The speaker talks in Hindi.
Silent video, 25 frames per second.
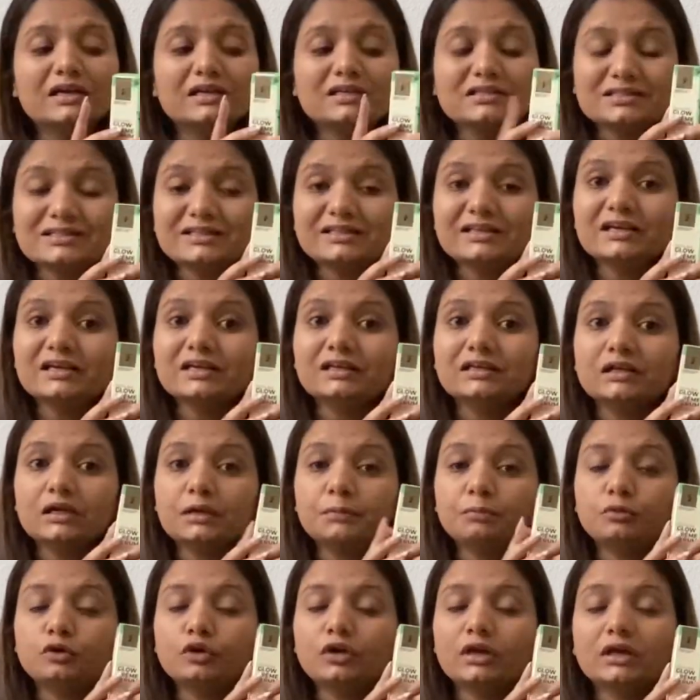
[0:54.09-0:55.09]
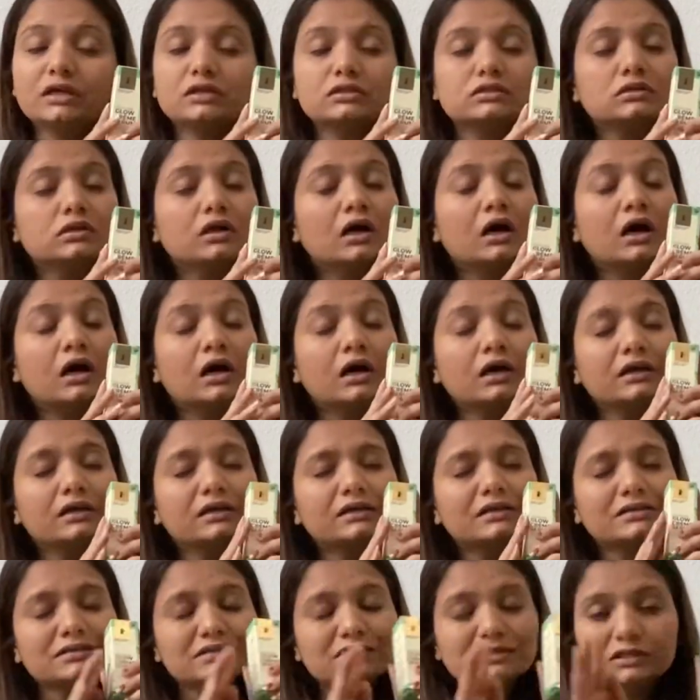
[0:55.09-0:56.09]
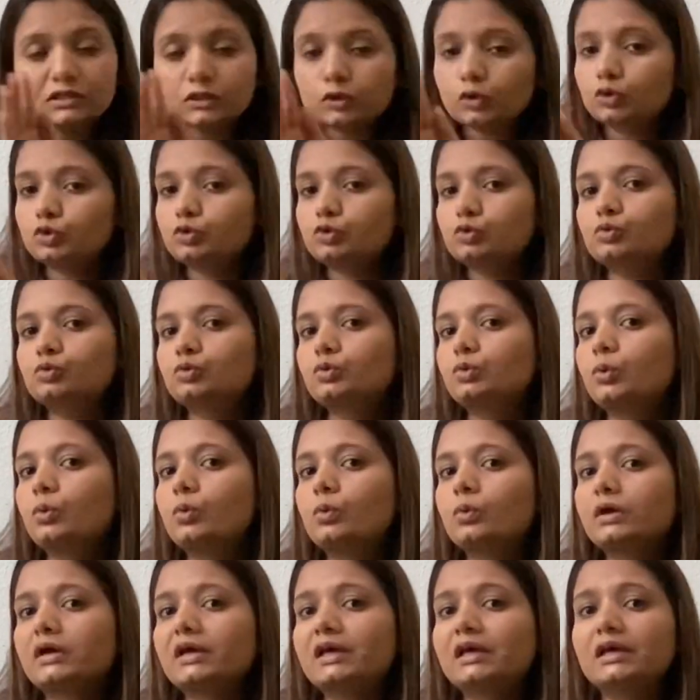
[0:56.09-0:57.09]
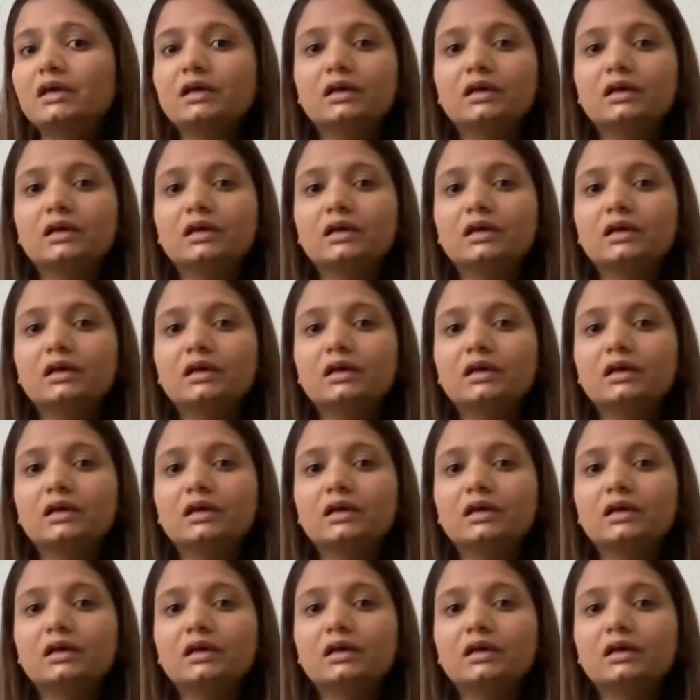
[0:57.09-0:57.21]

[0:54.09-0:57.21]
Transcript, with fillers: इसलिए ये प्रोडक्ट्स हर किसी को सूट होंगे